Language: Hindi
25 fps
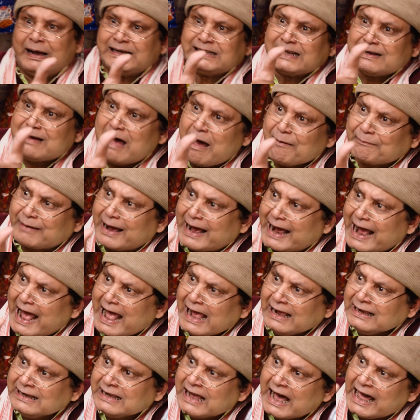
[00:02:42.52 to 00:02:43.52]
भाई साहब आपका
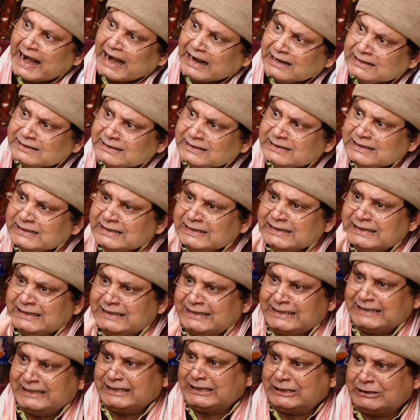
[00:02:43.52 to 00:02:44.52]
अरे
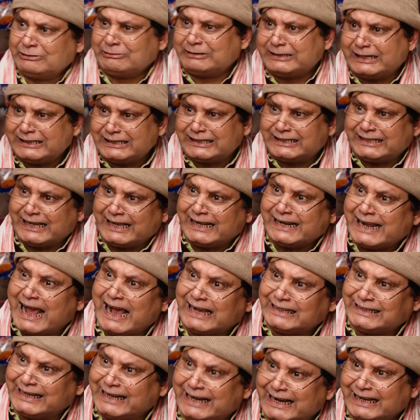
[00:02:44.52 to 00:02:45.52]
अरे सूरज तेरी
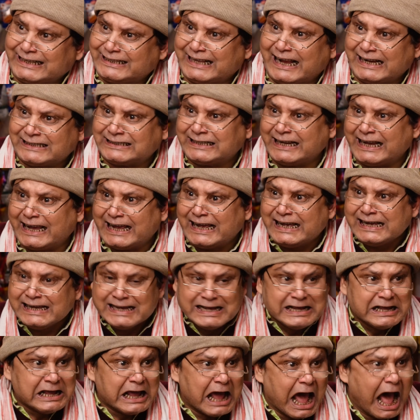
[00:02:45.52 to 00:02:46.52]
ऐसी कितनी
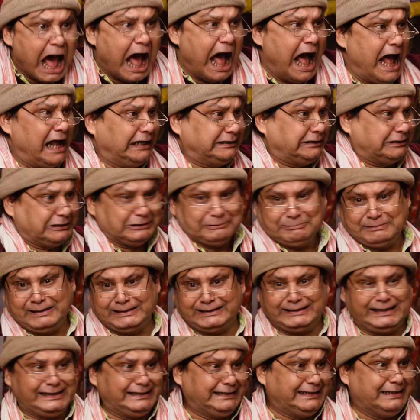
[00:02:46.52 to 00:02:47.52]
थी आज सुबह
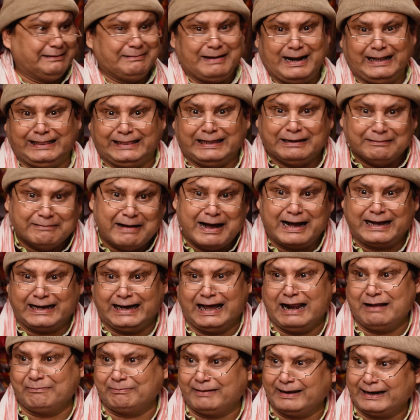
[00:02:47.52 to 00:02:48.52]
से इसने मेरा दिमाग
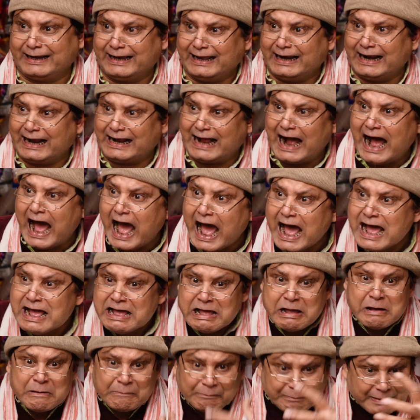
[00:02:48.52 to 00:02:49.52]
खराब करके रखा
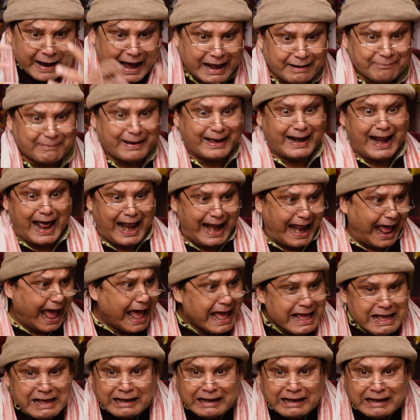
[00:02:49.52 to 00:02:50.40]
है बार बार आ रहा